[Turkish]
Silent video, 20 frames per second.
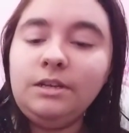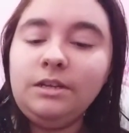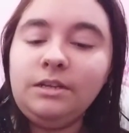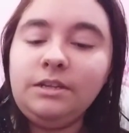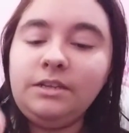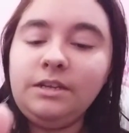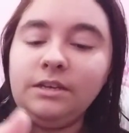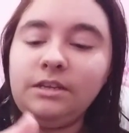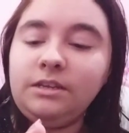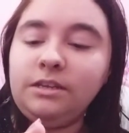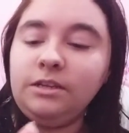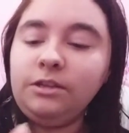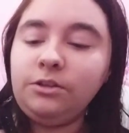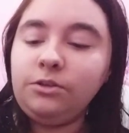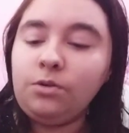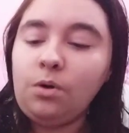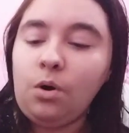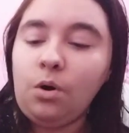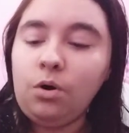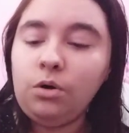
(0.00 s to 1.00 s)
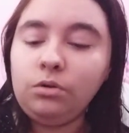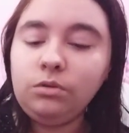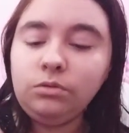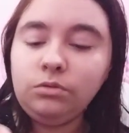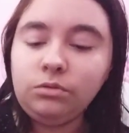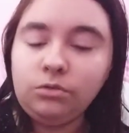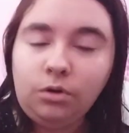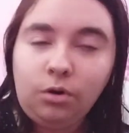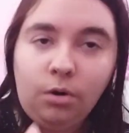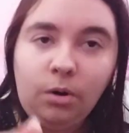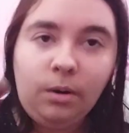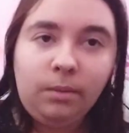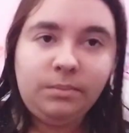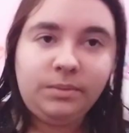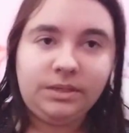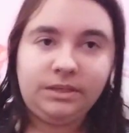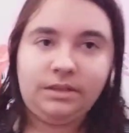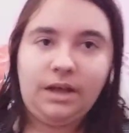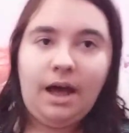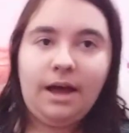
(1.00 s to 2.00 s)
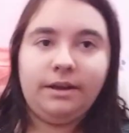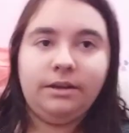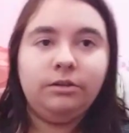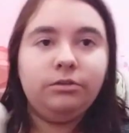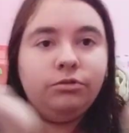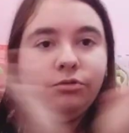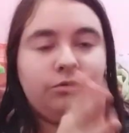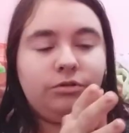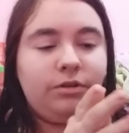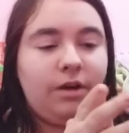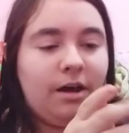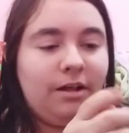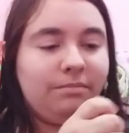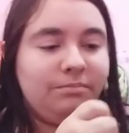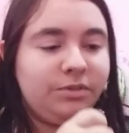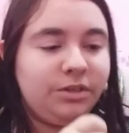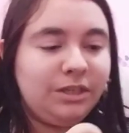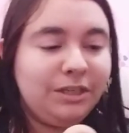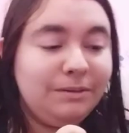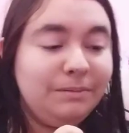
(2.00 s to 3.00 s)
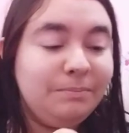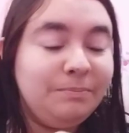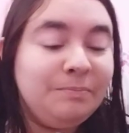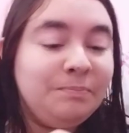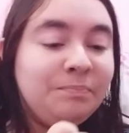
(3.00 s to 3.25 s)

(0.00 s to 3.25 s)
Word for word: 8, 10, 11 tane ürün almışım.